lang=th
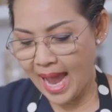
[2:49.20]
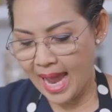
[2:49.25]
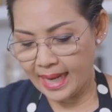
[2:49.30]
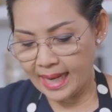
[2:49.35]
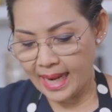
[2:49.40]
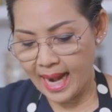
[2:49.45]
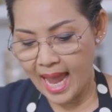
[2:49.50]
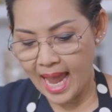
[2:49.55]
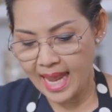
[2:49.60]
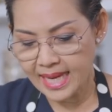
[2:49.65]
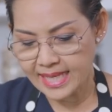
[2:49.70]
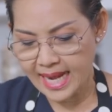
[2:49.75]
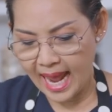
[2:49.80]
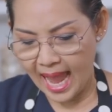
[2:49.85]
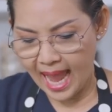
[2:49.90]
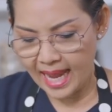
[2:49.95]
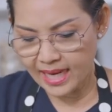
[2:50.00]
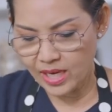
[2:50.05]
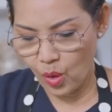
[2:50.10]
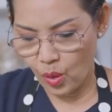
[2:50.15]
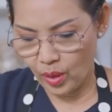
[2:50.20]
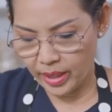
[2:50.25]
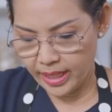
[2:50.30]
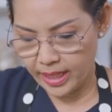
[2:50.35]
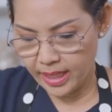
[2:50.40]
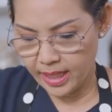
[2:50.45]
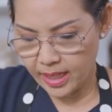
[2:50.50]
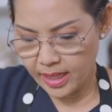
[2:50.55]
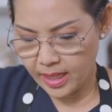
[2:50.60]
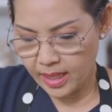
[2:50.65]
หั่นให้หนาหน่อย
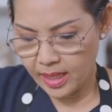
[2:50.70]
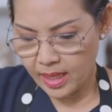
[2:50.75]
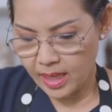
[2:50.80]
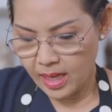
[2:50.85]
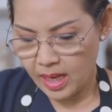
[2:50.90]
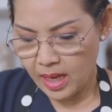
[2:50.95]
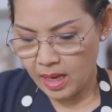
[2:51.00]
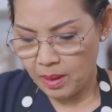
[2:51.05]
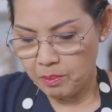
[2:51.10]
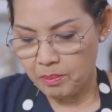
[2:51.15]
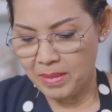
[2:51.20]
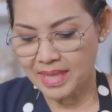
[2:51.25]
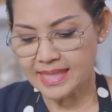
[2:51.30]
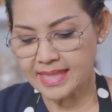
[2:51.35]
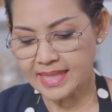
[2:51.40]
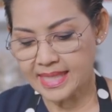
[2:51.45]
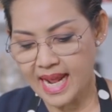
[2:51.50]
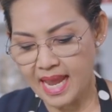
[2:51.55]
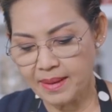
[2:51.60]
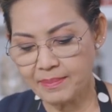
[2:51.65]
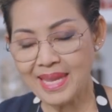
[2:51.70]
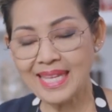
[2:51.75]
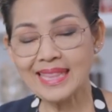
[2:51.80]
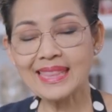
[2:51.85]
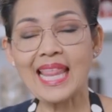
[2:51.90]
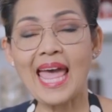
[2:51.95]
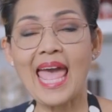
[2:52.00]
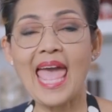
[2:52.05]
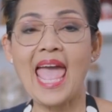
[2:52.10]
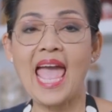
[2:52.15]
มันจะได้ไม่
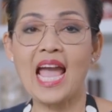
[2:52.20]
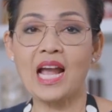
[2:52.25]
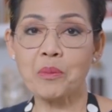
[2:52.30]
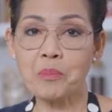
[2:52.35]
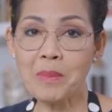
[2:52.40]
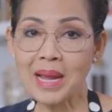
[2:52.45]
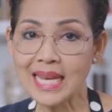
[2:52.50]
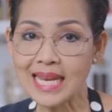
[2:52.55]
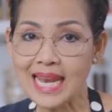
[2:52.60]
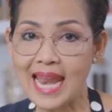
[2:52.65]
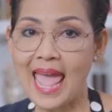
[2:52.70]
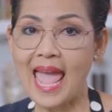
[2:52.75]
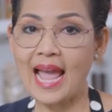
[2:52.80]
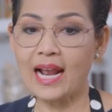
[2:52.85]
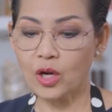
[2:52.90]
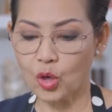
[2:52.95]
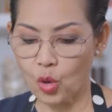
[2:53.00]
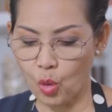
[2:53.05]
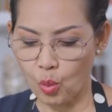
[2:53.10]
แตกไม่แหลกล